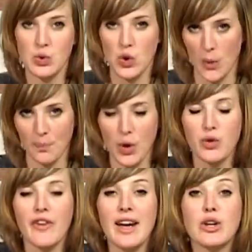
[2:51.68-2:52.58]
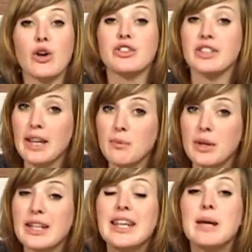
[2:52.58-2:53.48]
So, und weil ich heute nett
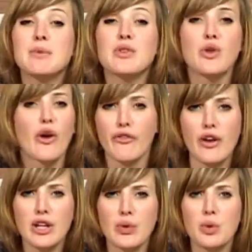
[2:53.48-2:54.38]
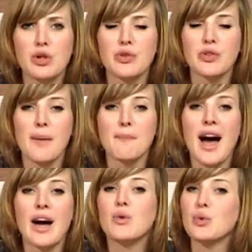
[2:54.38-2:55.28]
bin, gibt es noch völlig ohne
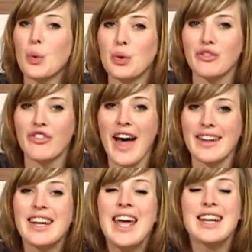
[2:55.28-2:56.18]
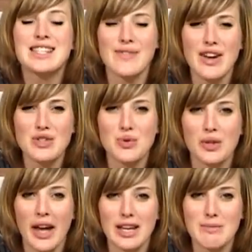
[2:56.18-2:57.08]
Zusammenhang und roten Faden zwei
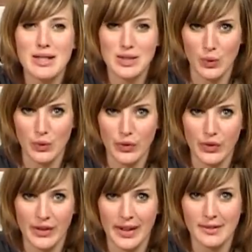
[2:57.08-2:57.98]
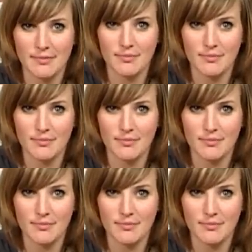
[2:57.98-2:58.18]
schöne Animationen zu sehen.